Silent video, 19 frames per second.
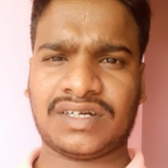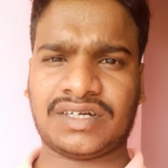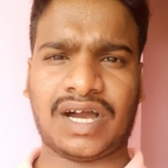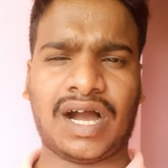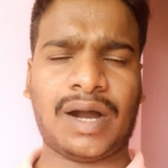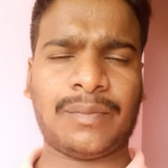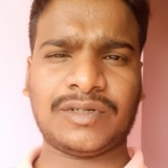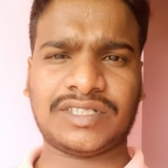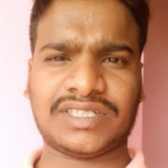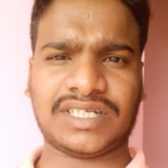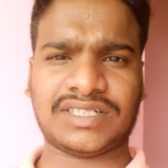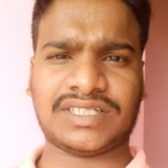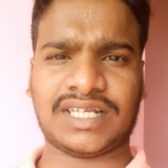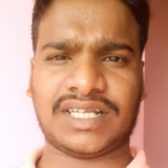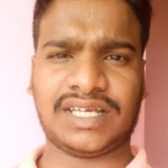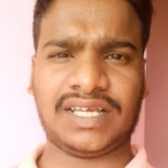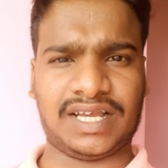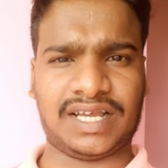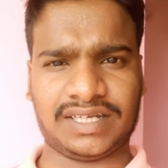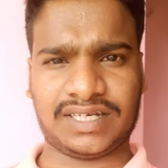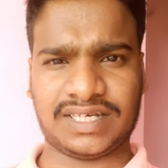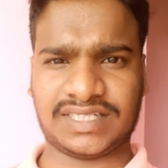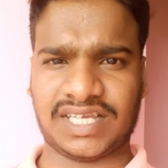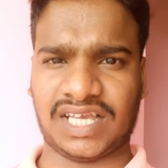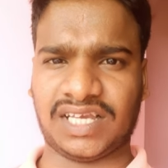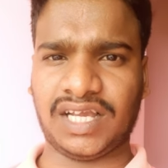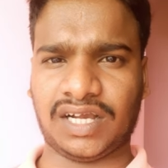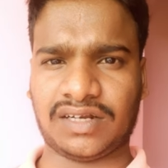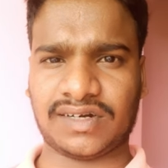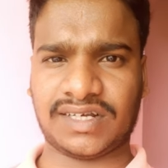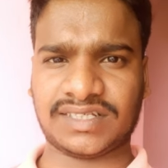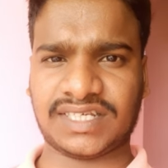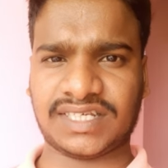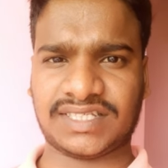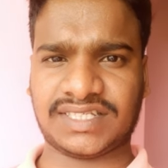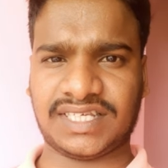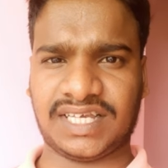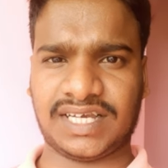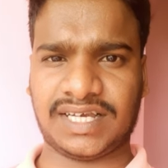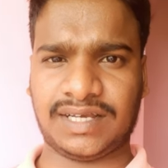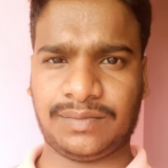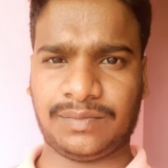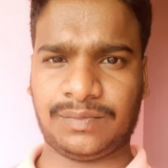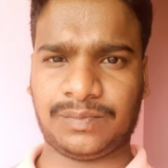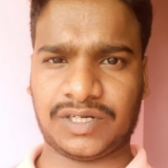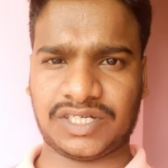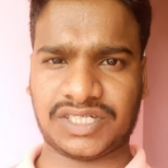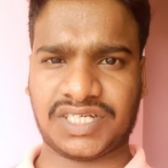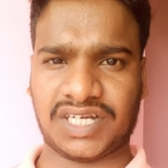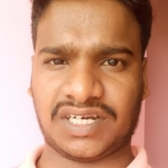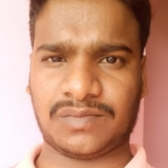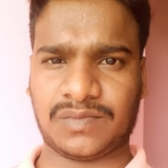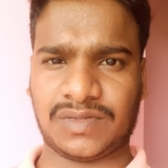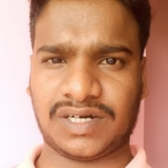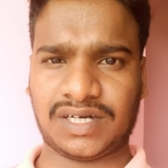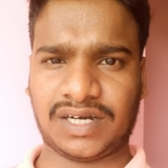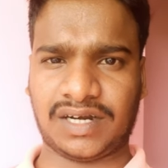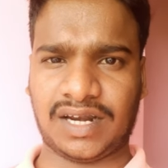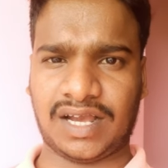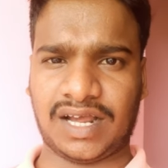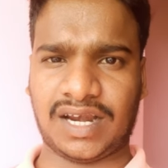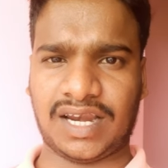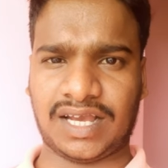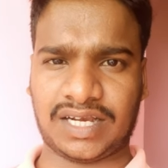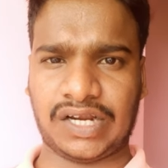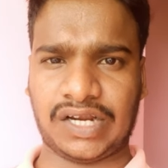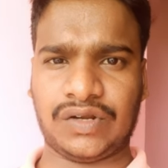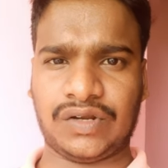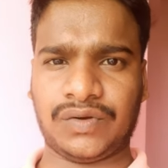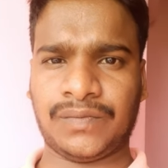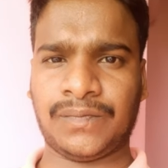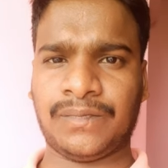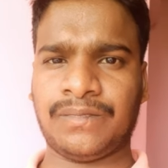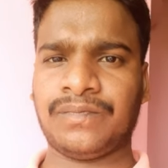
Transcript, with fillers: టాప్ వచ్చేసరికి ఎన్కే సైకిల్ క్లాసెస్సే ఫస్ట్ అనమాట నా లెక్కలో